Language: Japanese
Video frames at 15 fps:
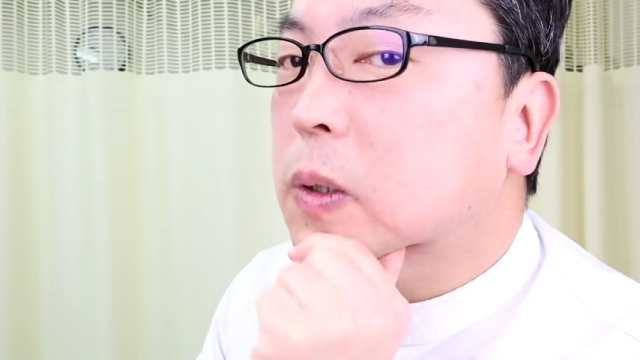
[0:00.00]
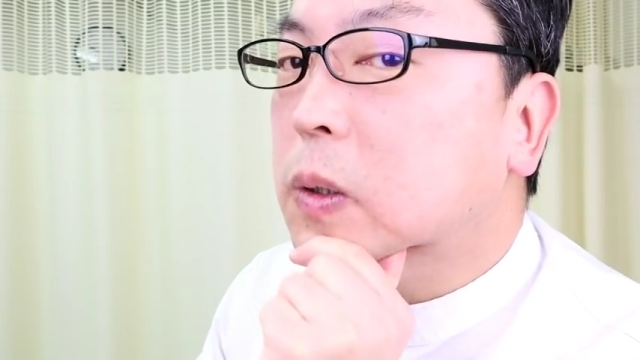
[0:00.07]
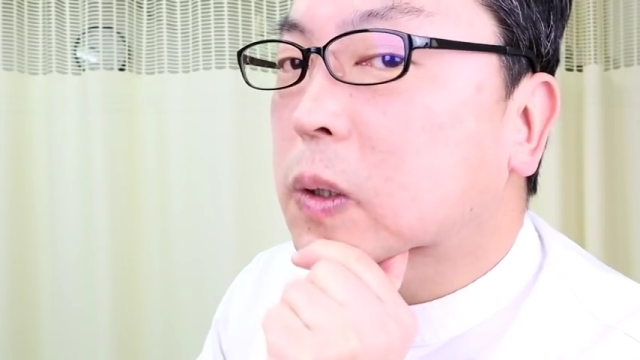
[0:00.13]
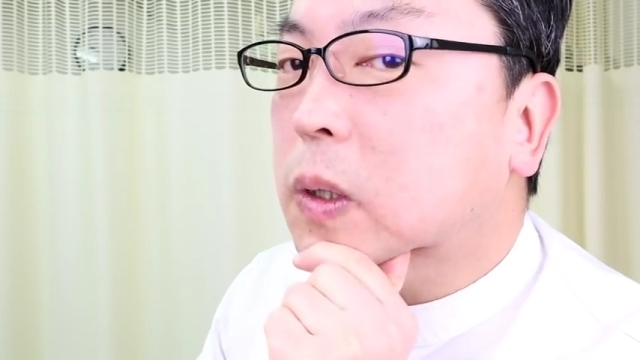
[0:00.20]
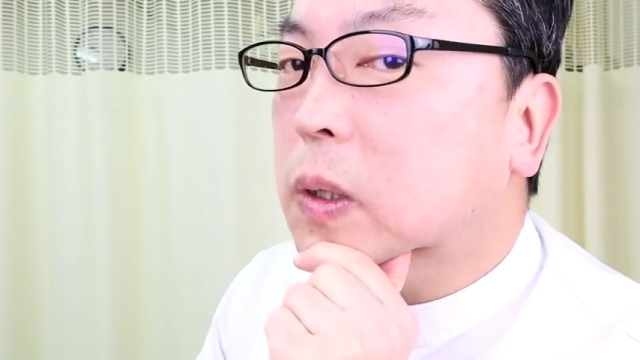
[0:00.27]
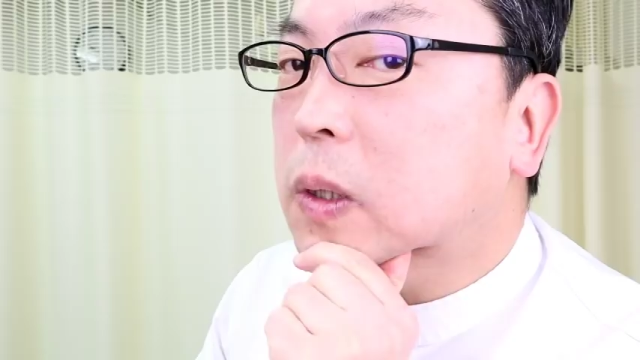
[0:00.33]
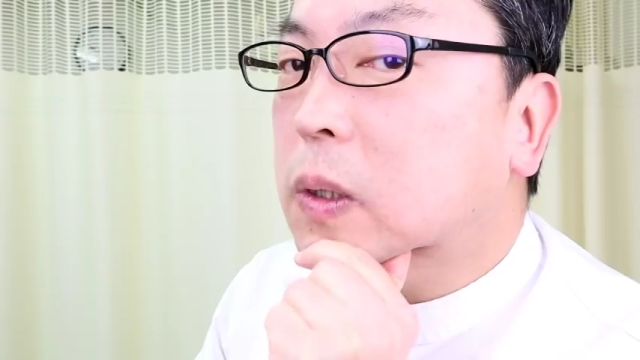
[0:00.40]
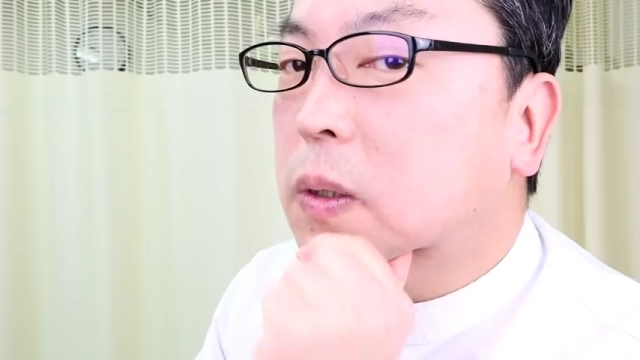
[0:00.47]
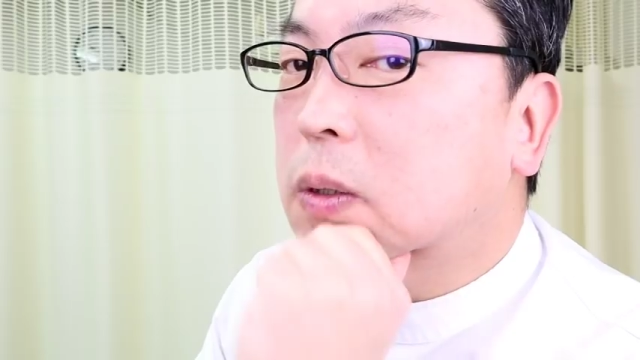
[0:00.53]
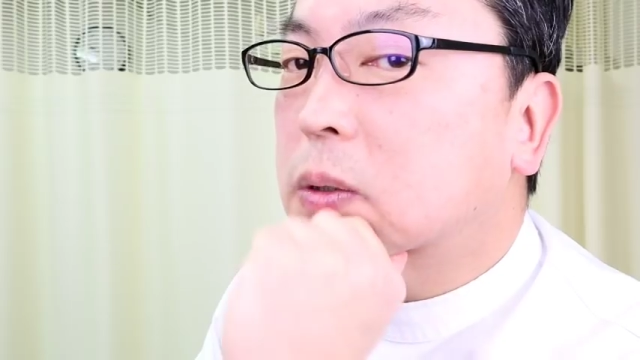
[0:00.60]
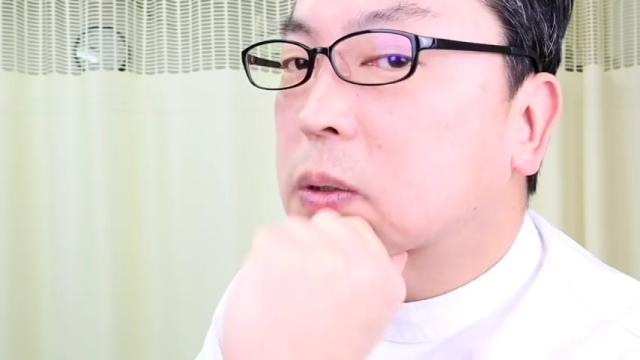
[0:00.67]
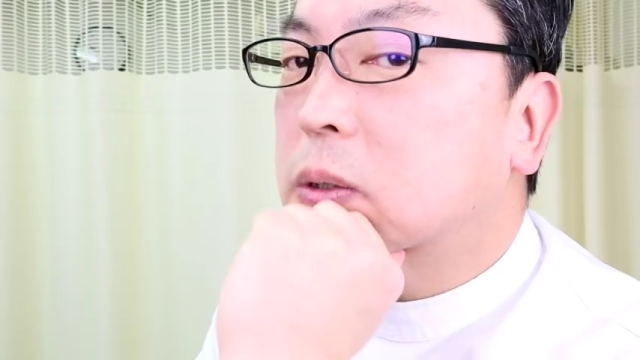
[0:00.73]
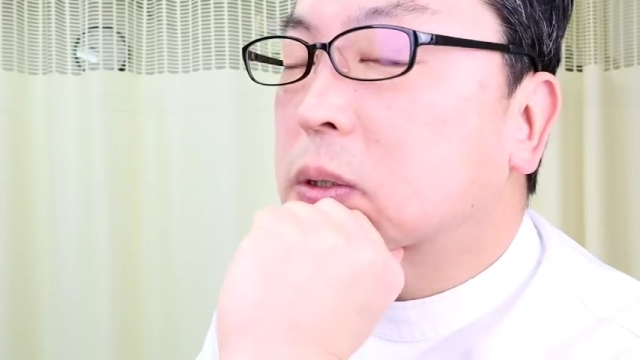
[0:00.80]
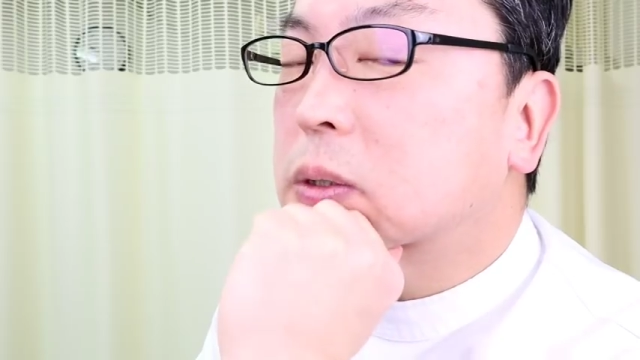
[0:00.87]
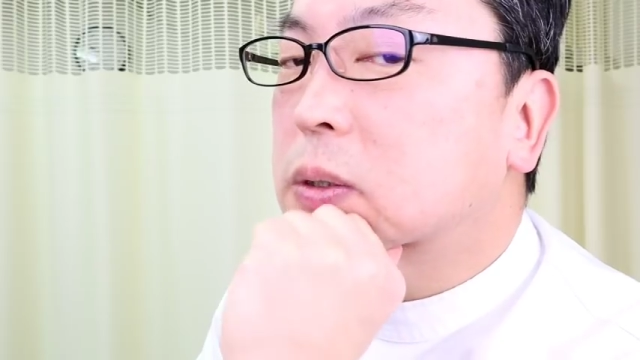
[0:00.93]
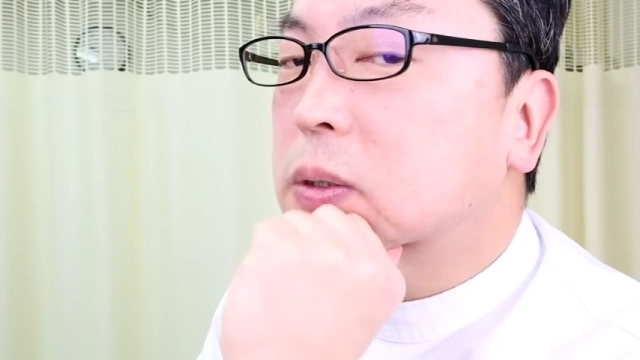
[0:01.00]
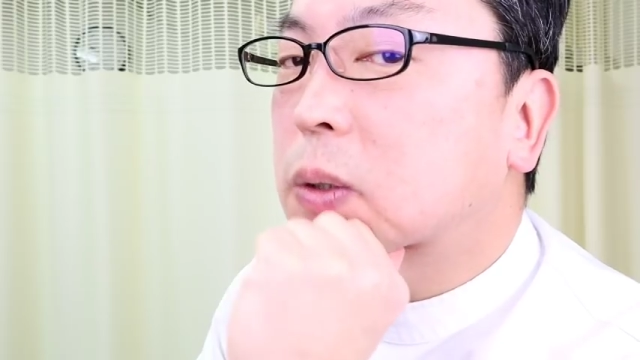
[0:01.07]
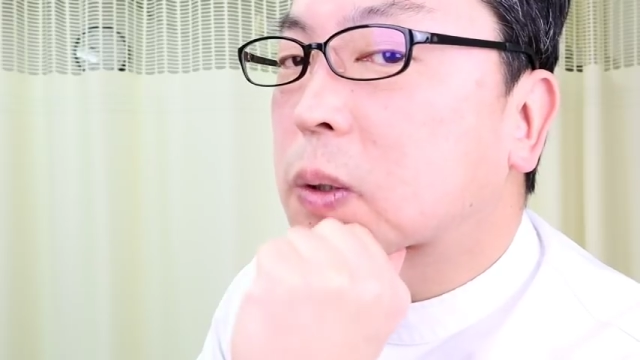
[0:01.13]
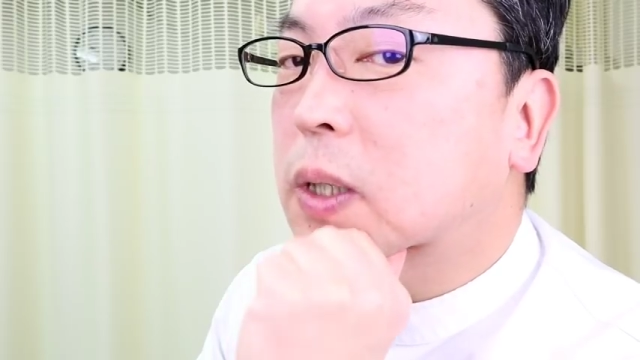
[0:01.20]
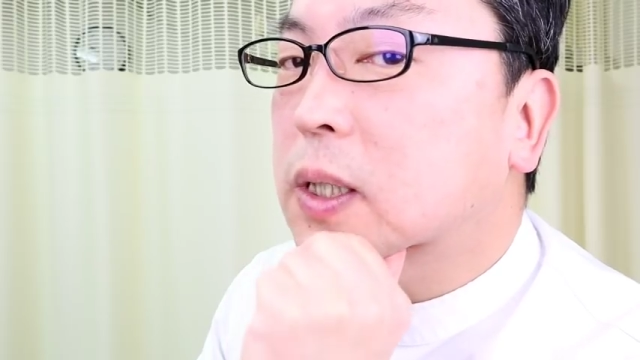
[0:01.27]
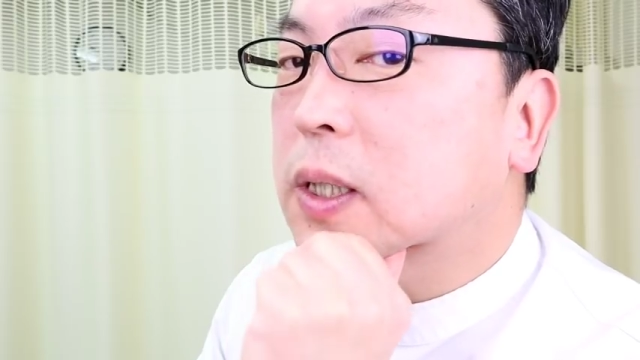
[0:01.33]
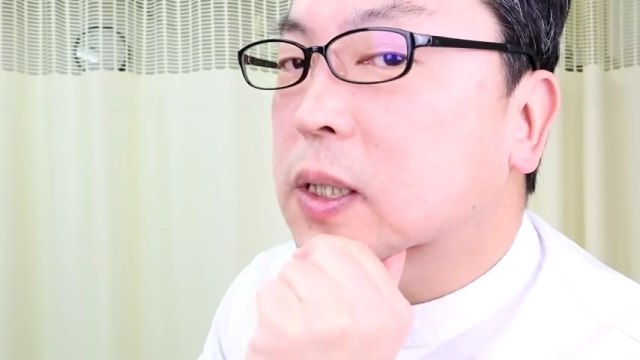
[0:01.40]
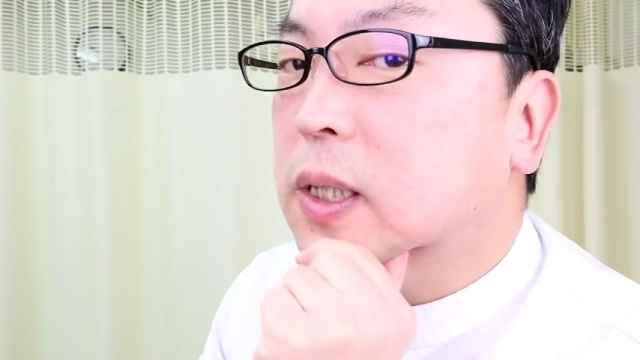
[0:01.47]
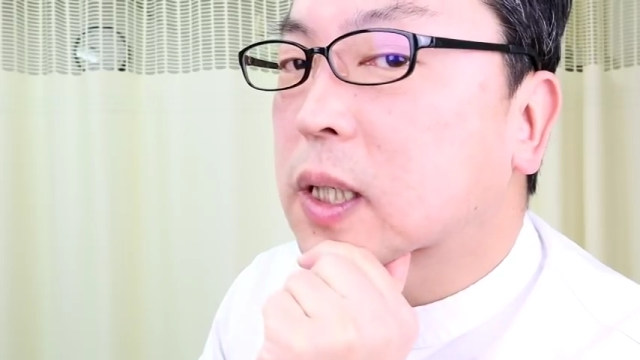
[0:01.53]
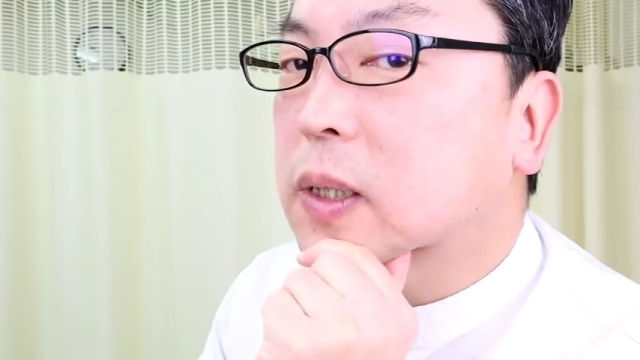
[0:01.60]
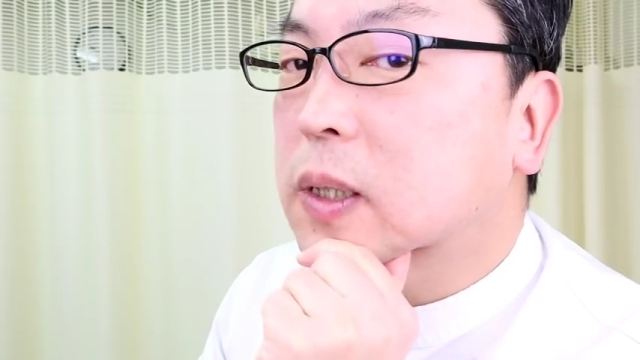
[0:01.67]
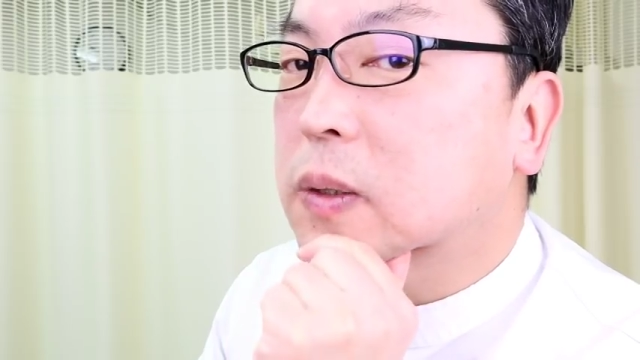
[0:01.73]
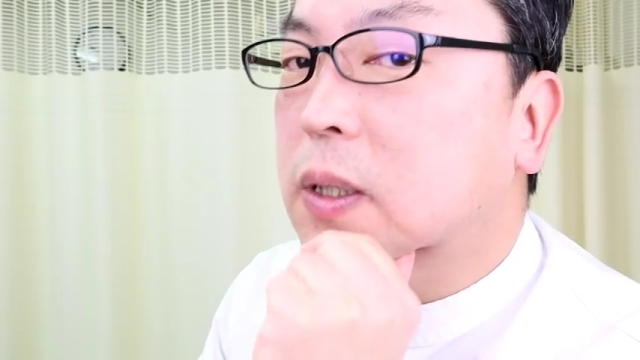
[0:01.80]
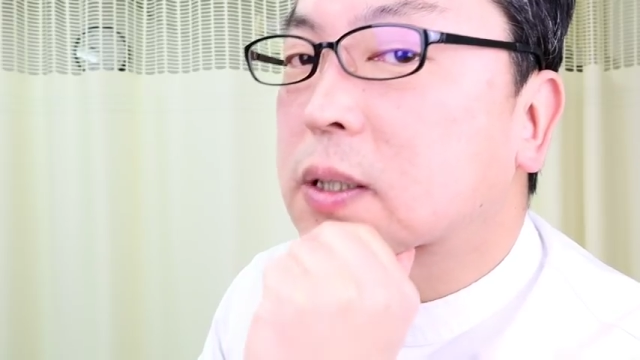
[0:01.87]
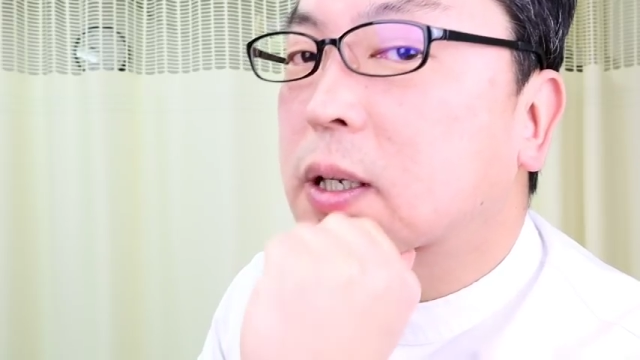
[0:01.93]
と動かして
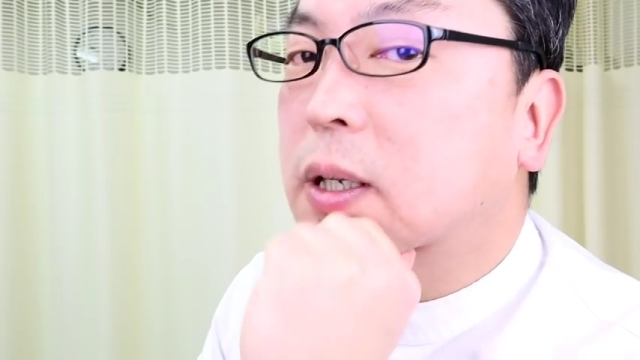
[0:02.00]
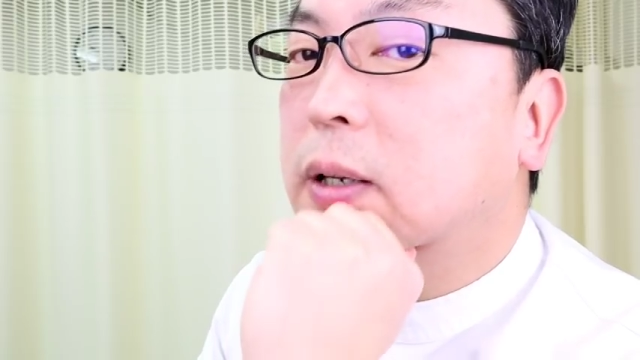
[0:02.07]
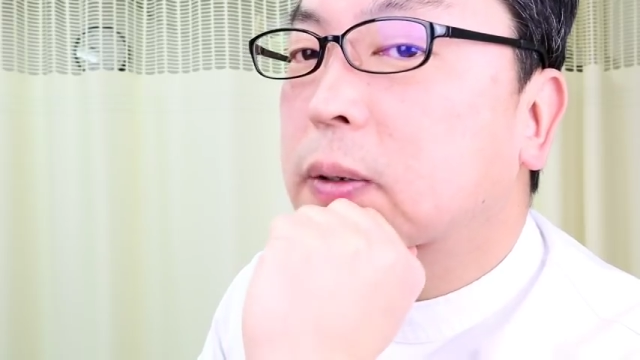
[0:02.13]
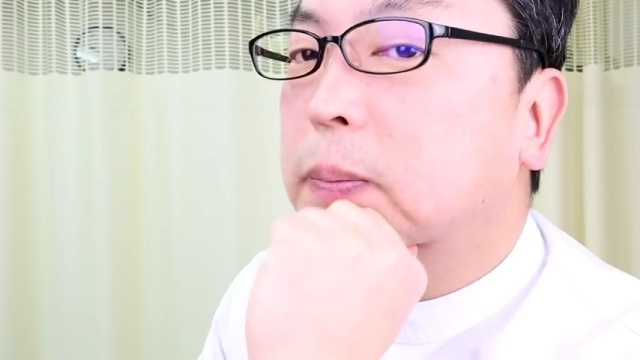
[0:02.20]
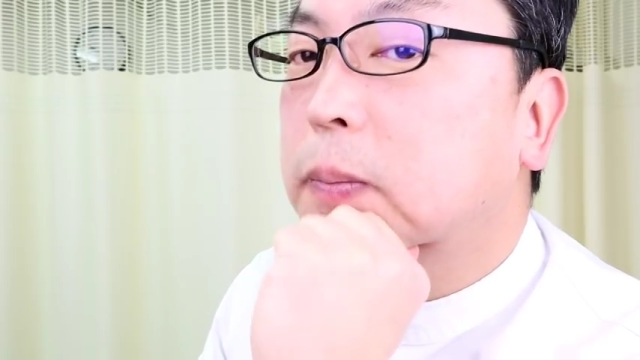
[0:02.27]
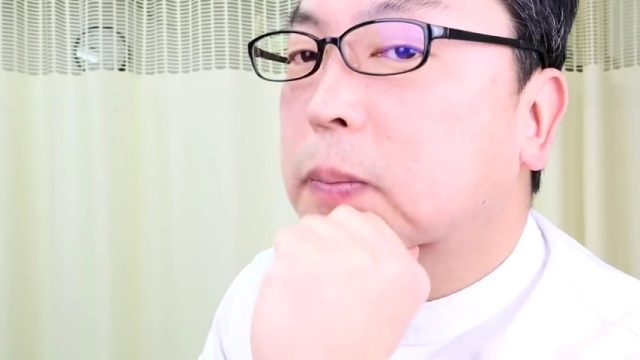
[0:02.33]
ください。